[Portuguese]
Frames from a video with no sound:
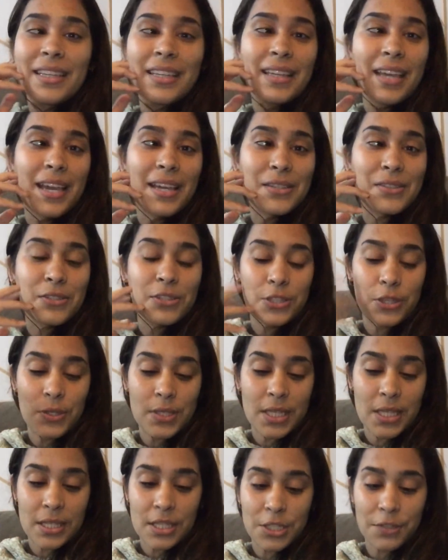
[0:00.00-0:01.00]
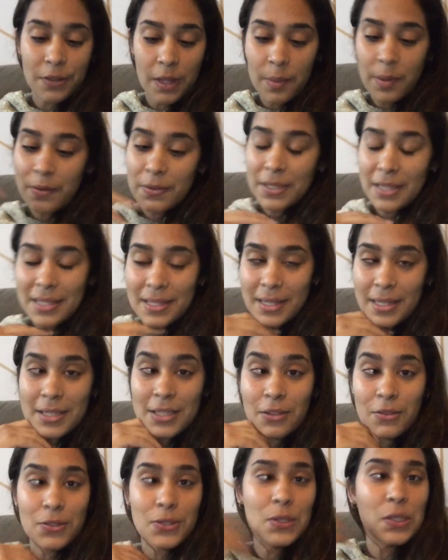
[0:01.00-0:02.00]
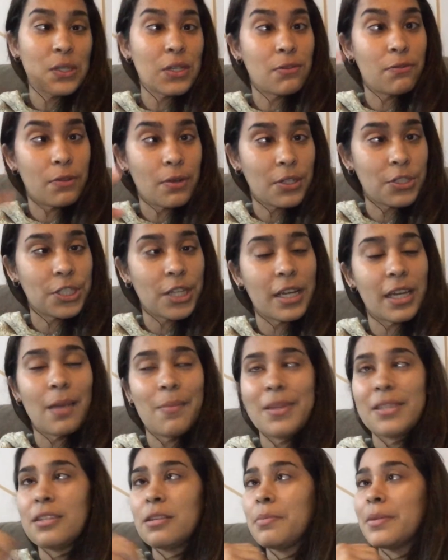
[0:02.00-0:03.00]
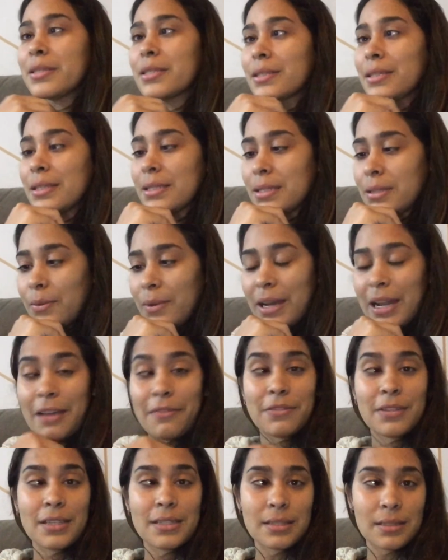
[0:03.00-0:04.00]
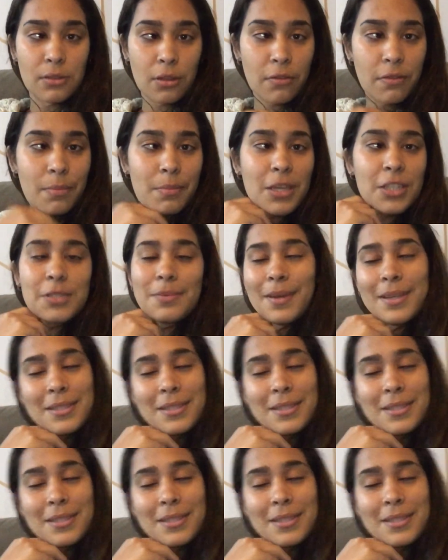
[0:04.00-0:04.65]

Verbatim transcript: E é isso, gente. Eu esqueci de falar pra vocês antes, senão vocês vão achar que é minhas irmãs que estão grávidas novamente,